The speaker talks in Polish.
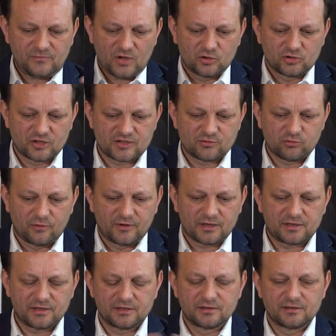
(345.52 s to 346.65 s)
o tych
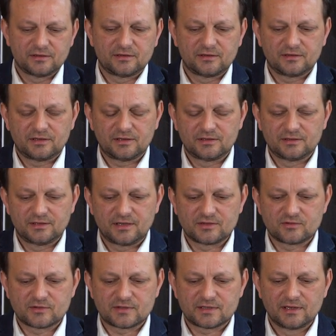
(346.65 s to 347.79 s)
słowach, kiedy, kiedy
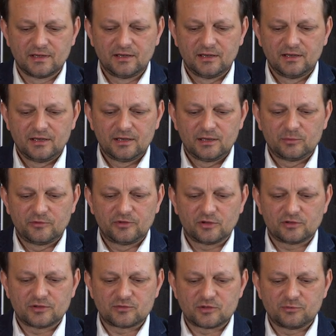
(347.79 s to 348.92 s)
Jezus mówi
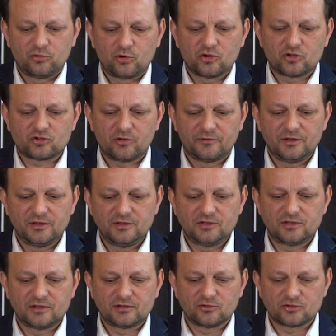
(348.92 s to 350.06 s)
o tym, że błogosławieni
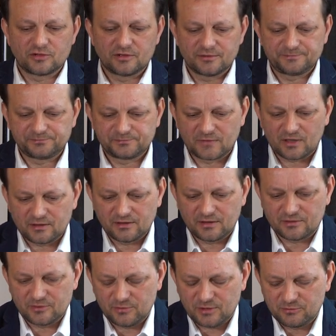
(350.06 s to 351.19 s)
ci, którzy, tak
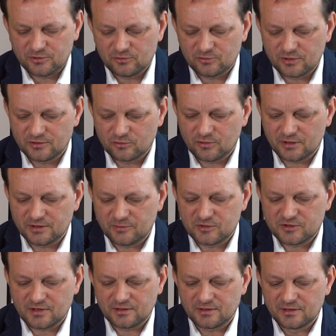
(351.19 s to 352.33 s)
jak to mamy tutaj dokładnie
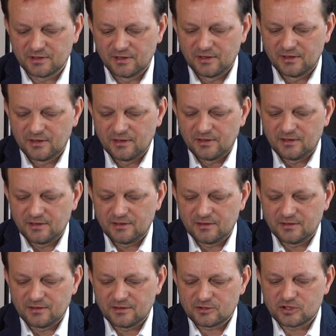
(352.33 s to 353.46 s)
napisane,
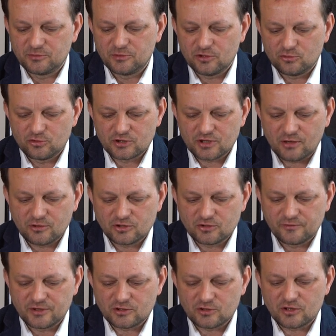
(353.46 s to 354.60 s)
e, że mnie ujrzałeś,
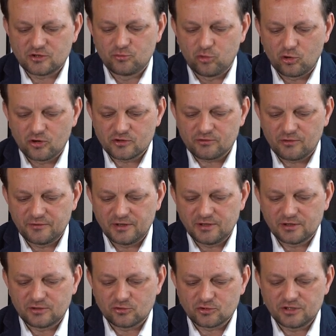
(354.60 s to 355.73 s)
uwierzyłeś,
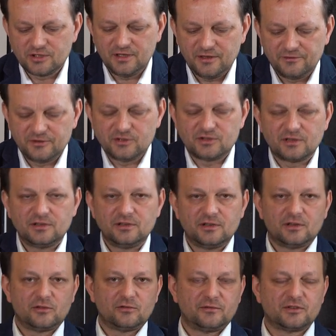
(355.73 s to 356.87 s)
błogosławieni, którzy nie widzieli,
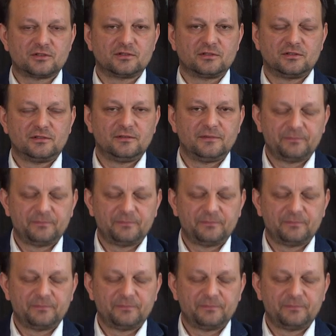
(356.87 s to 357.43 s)
a uwierzyli.